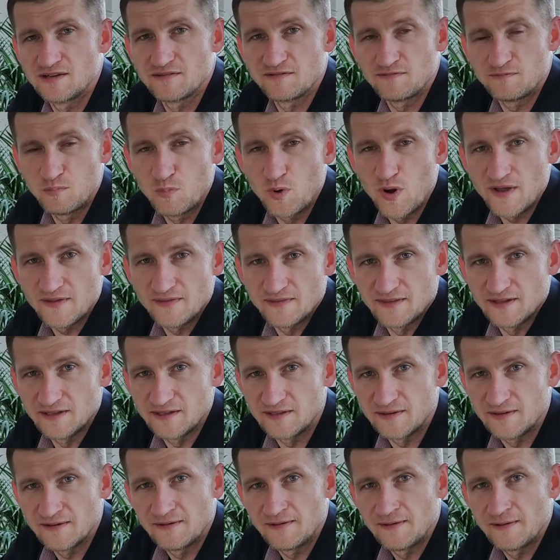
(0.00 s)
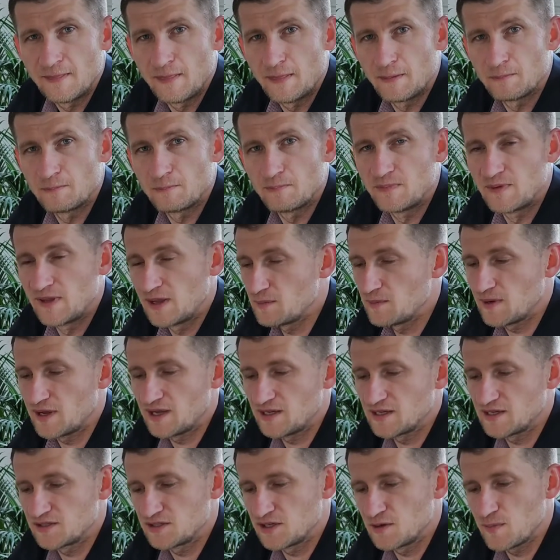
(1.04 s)
w błędy. Nie
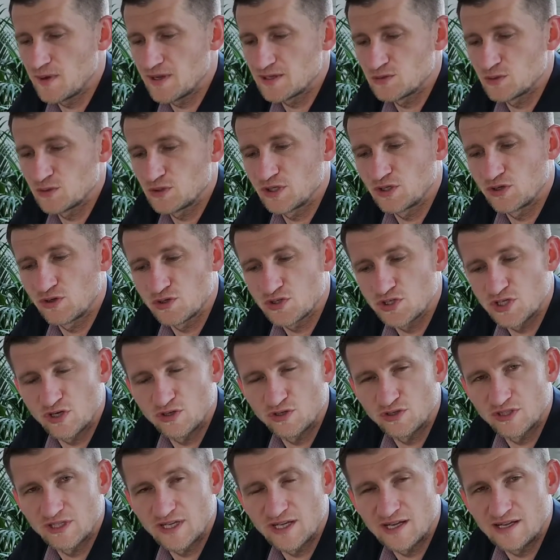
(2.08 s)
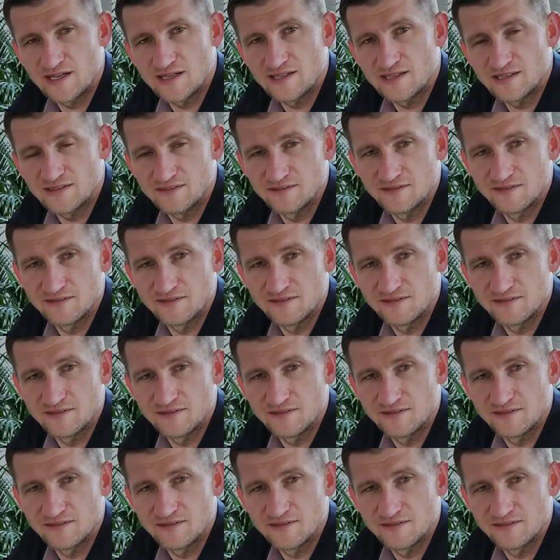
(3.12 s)
ma, nie ma złotego środka.